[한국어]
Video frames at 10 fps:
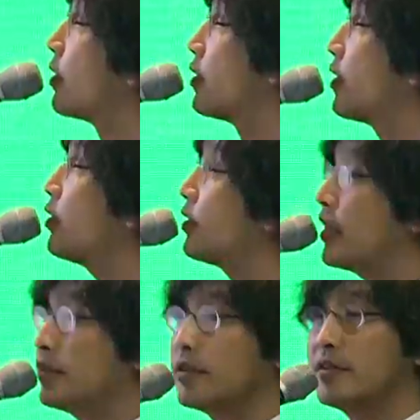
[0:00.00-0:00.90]
그래서
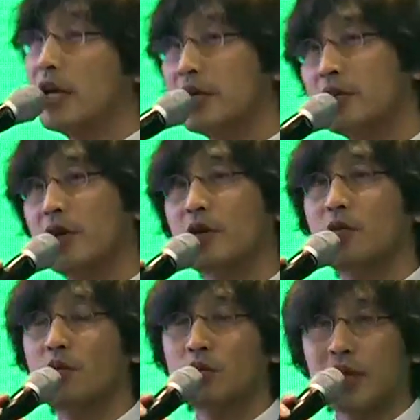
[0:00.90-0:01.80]
사실 셀이
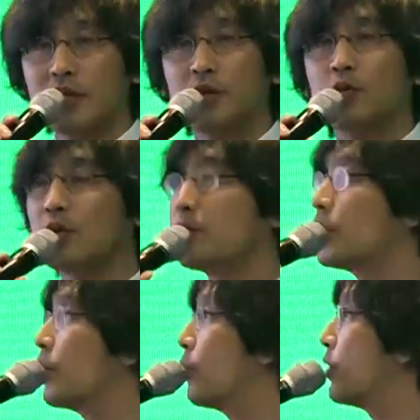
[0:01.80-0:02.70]
되고 사내 독립
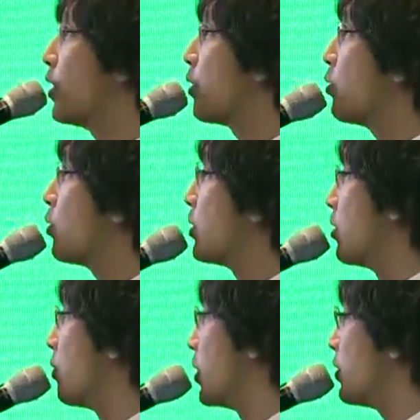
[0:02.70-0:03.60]
기업이 되고
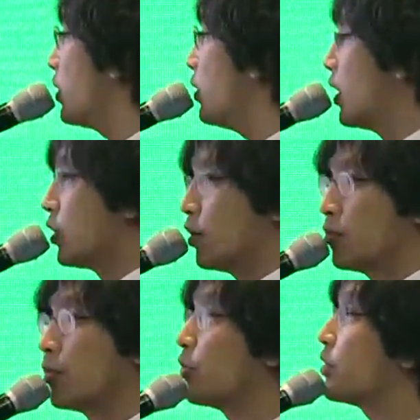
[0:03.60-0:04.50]
그러면서
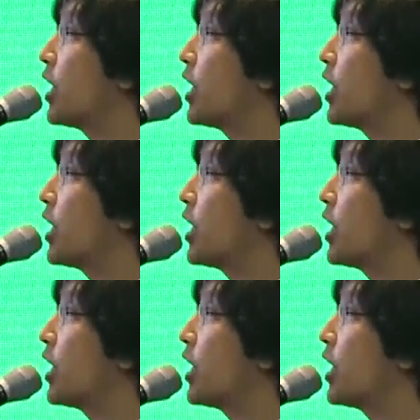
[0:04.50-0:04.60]
점점 더